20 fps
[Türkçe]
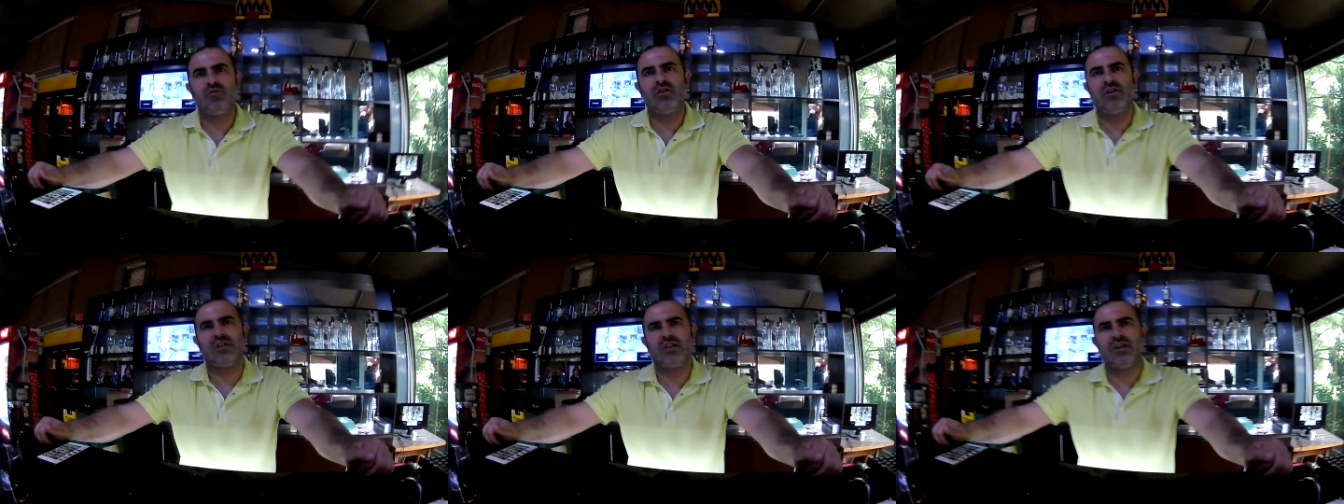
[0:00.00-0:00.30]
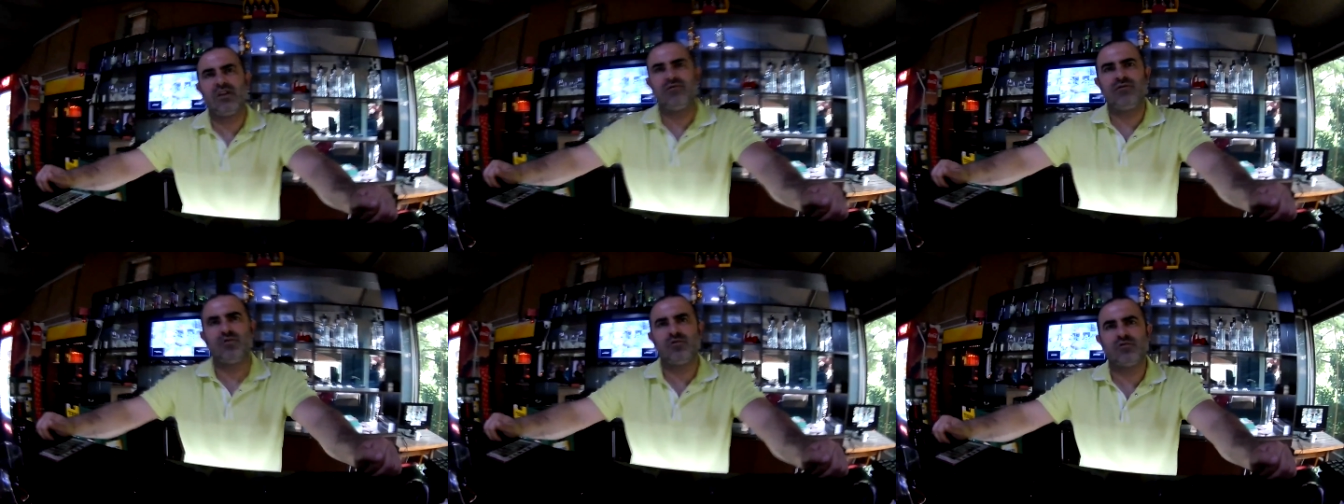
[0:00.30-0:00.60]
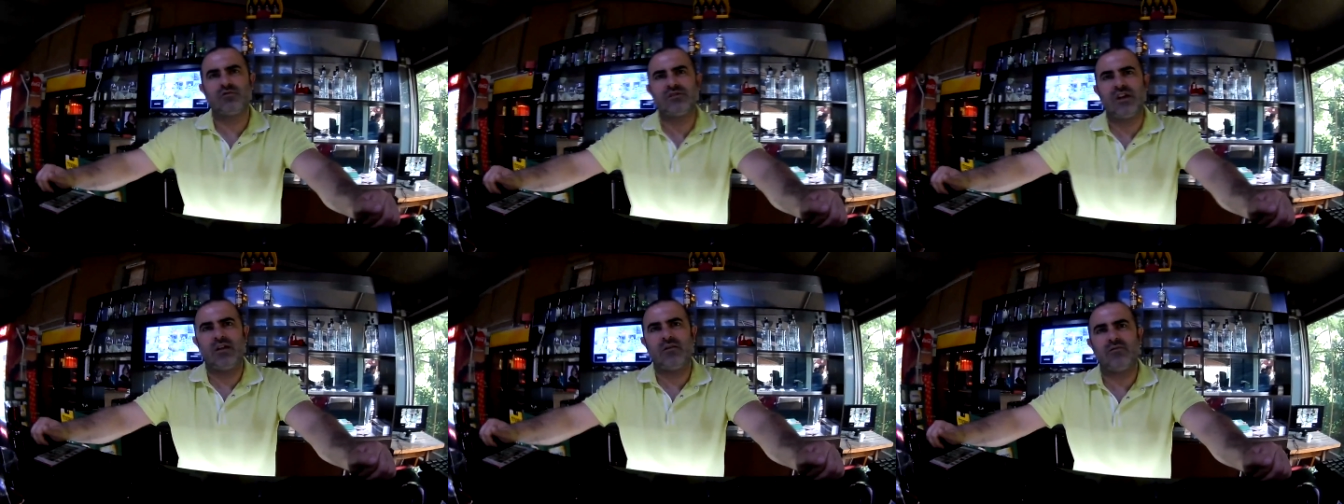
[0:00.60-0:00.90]
Böyle keyifli
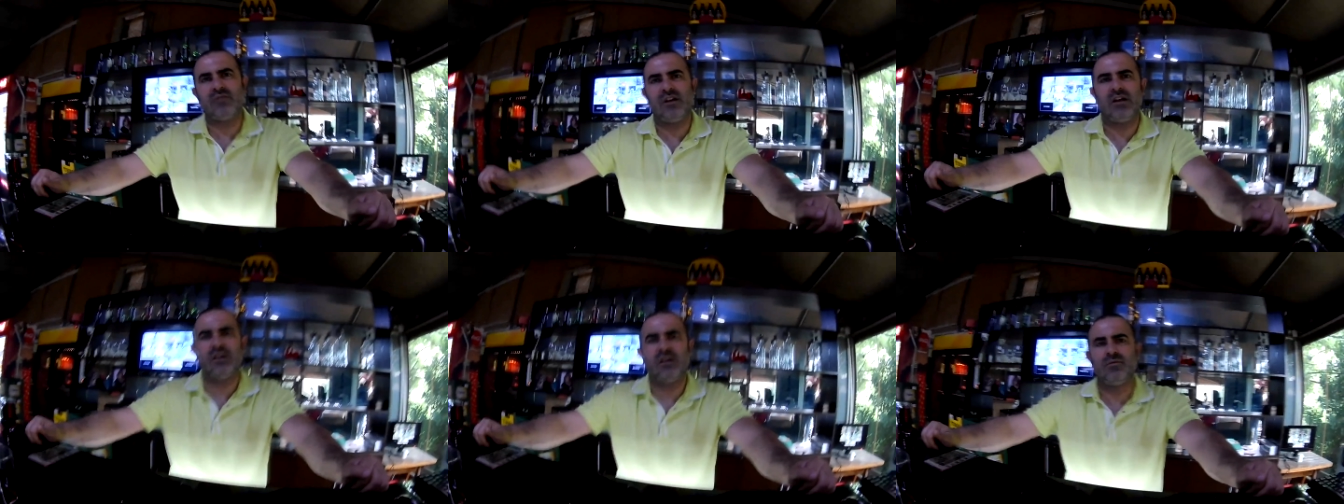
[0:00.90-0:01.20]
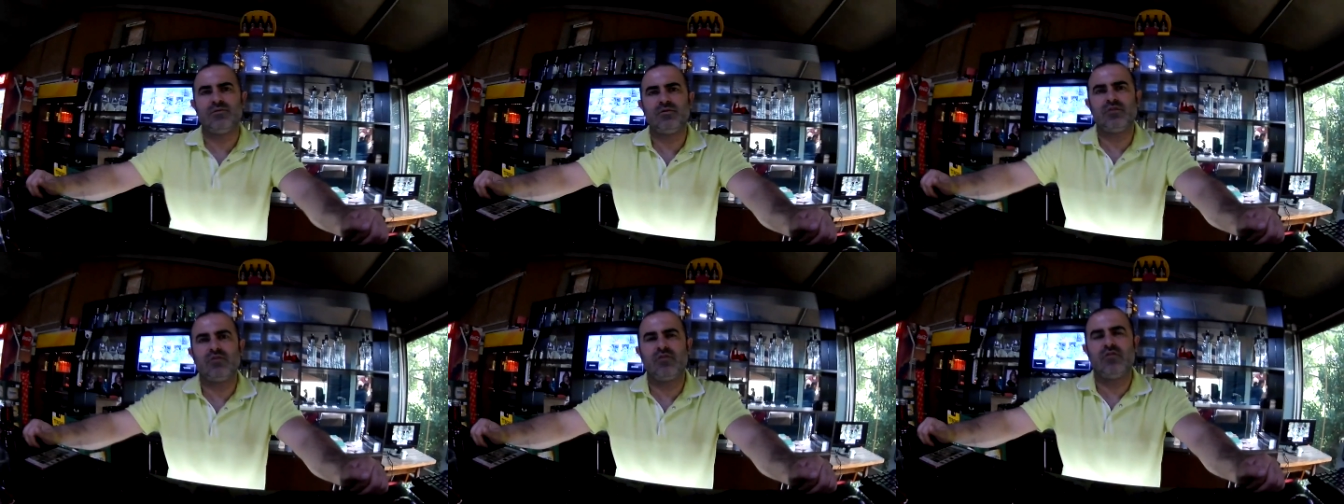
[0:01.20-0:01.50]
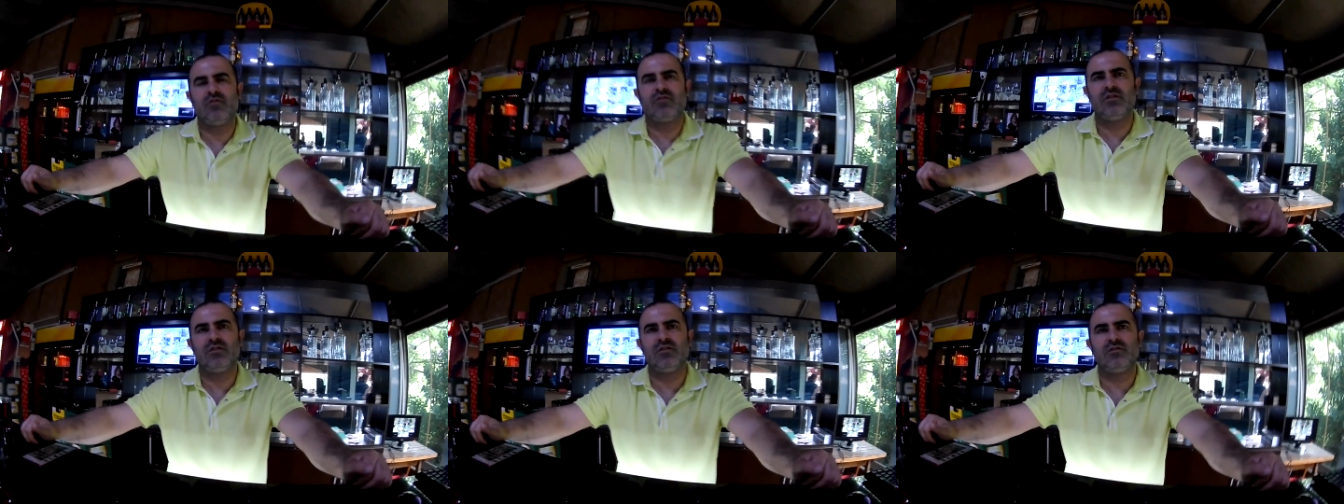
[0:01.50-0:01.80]
güzel bir yer yaptık.
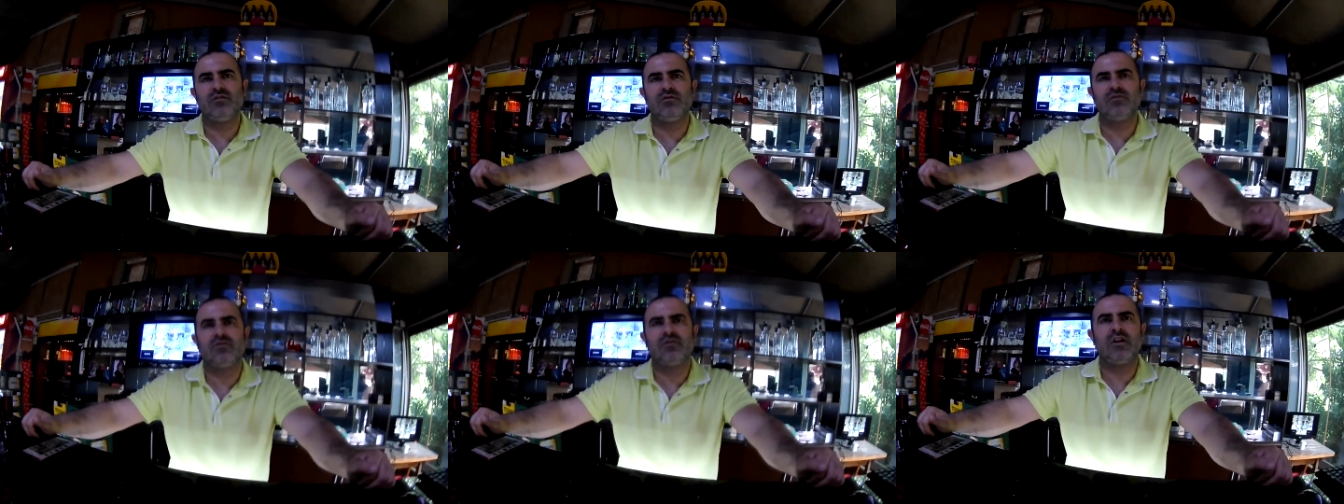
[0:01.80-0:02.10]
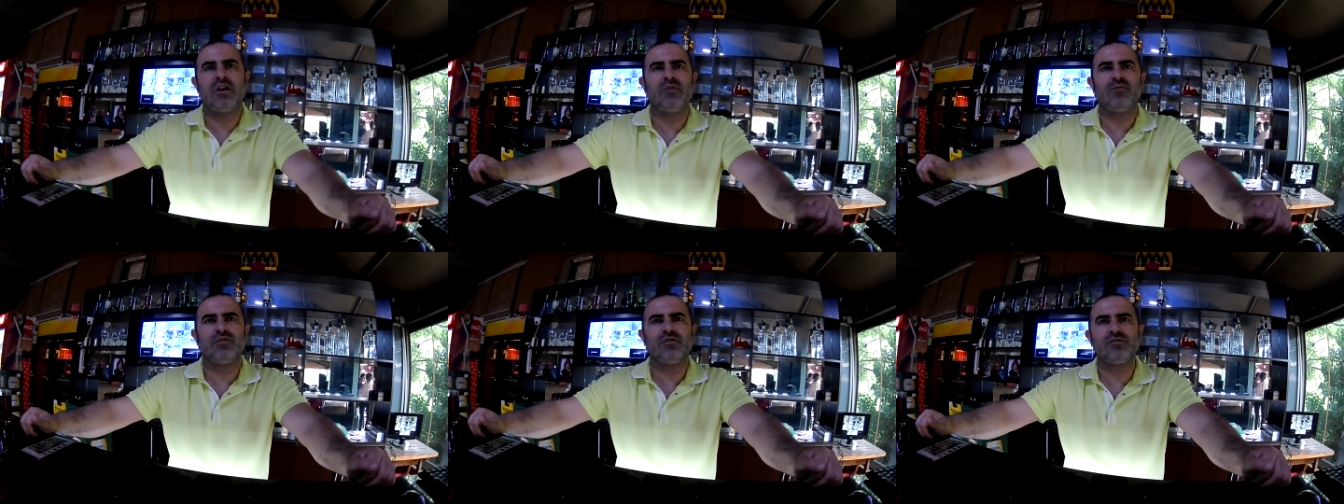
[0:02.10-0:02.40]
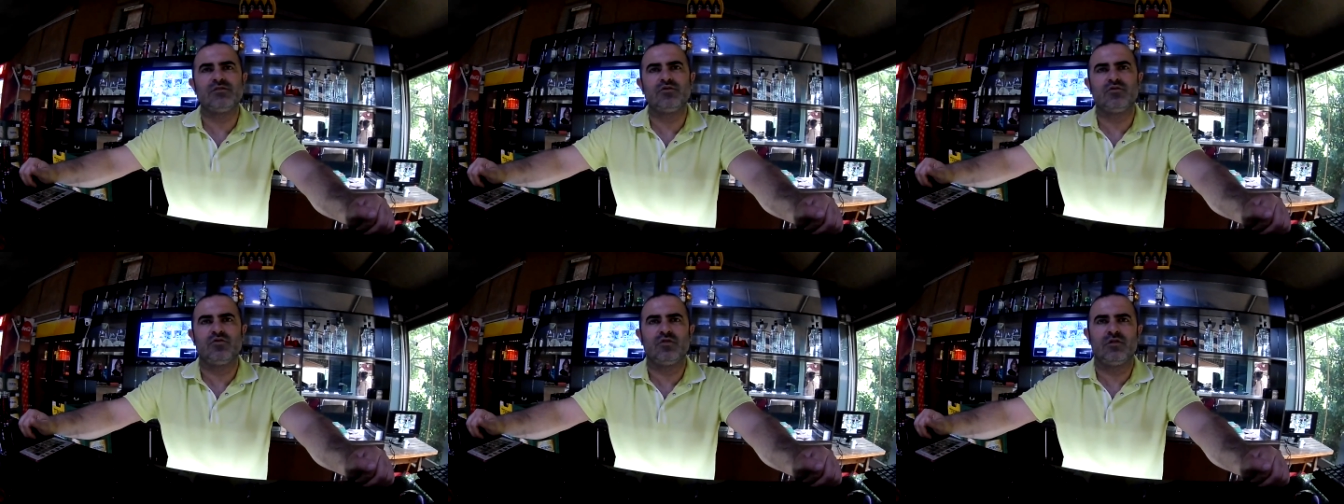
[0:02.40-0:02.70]
Orada
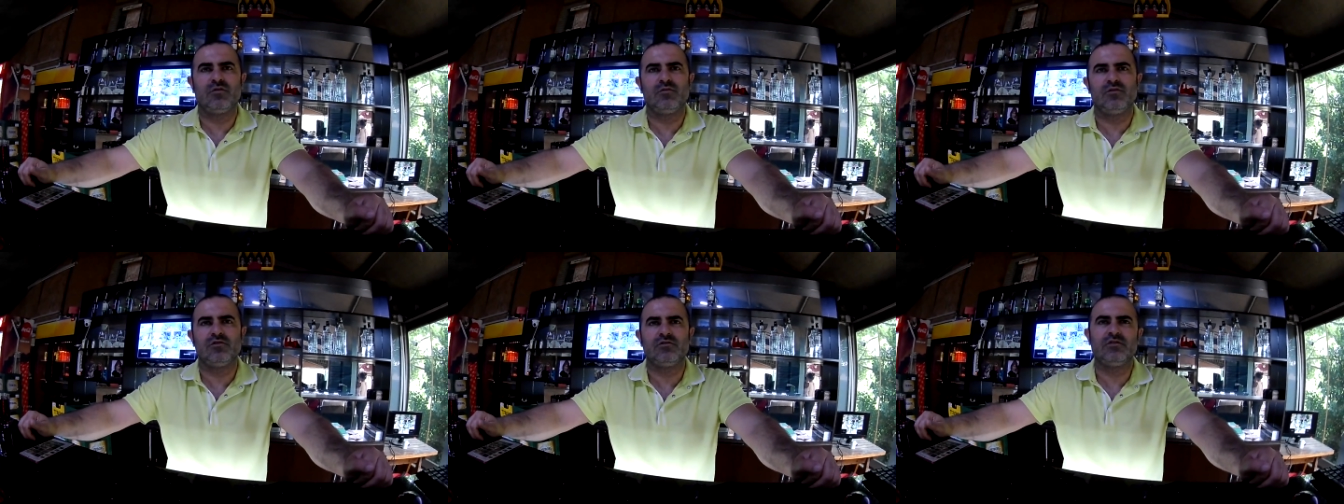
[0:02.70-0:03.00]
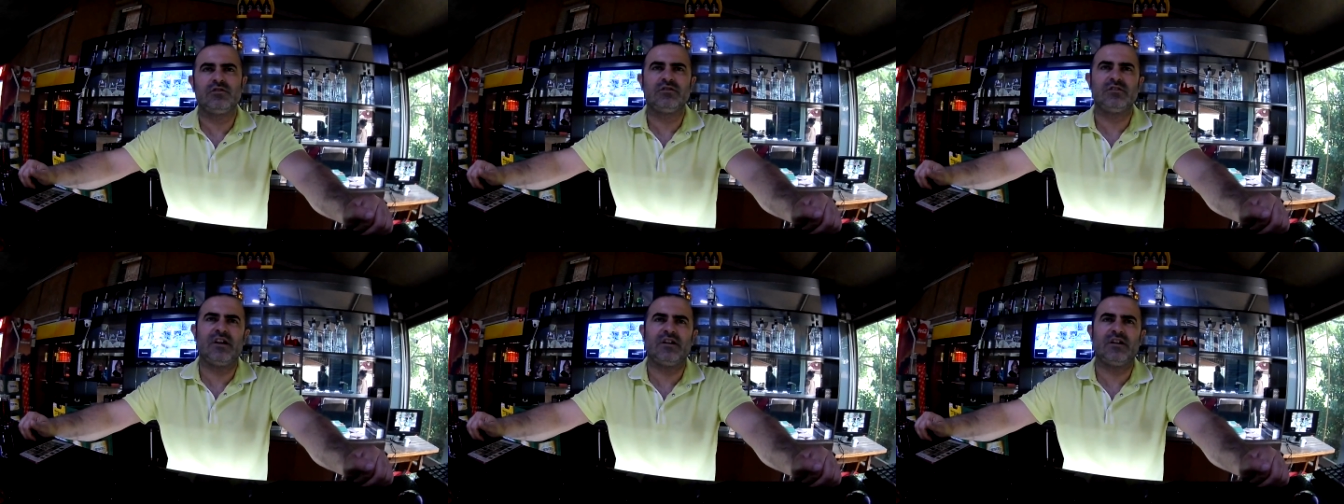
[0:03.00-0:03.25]
kampınızı kurabiliyorsunuz.